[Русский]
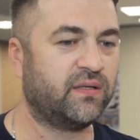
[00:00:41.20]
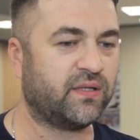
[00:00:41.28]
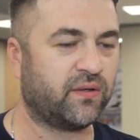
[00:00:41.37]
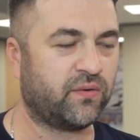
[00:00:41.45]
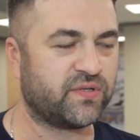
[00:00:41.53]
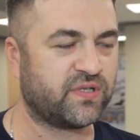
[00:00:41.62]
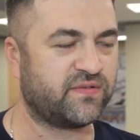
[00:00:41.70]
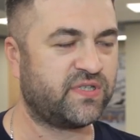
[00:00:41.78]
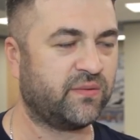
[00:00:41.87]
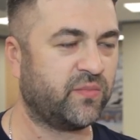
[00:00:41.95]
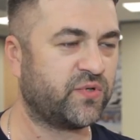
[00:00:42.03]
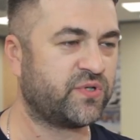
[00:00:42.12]
такой
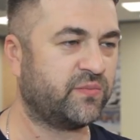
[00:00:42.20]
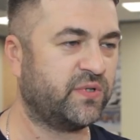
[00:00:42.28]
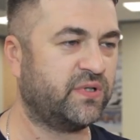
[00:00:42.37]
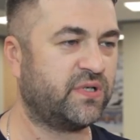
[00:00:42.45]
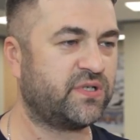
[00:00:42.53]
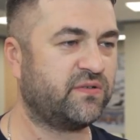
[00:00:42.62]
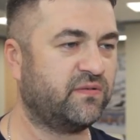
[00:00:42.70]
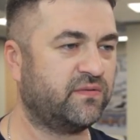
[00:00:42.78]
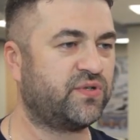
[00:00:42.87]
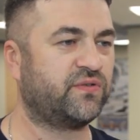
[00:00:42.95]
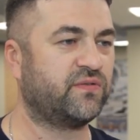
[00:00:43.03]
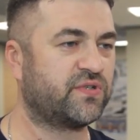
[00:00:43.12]
совсем, может быть, даже
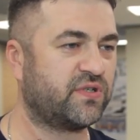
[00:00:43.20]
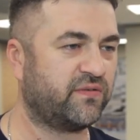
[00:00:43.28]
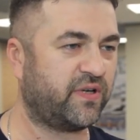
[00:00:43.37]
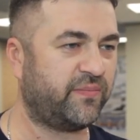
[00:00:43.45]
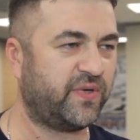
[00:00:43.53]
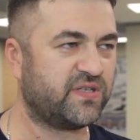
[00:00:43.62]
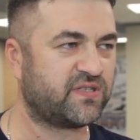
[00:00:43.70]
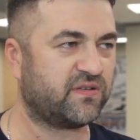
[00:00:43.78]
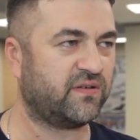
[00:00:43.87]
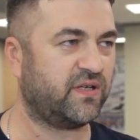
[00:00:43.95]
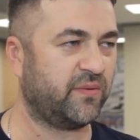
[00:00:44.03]
чуть выше европейского.